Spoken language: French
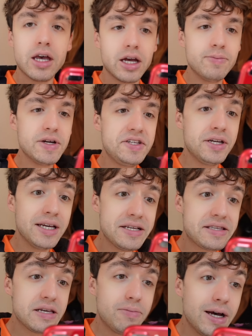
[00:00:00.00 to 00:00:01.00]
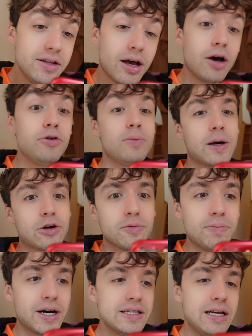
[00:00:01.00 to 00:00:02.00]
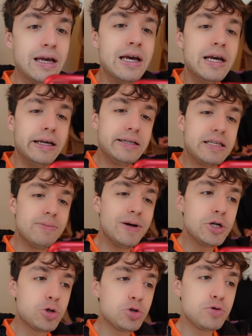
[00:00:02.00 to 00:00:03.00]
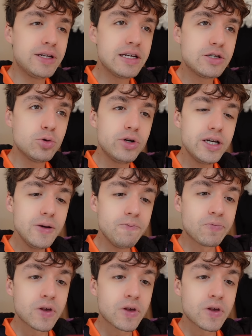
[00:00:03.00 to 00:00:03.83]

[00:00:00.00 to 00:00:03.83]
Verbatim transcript: Elle m'a dit Esteban, ah oui bah comme par hasard. Esteban, je suis désolé.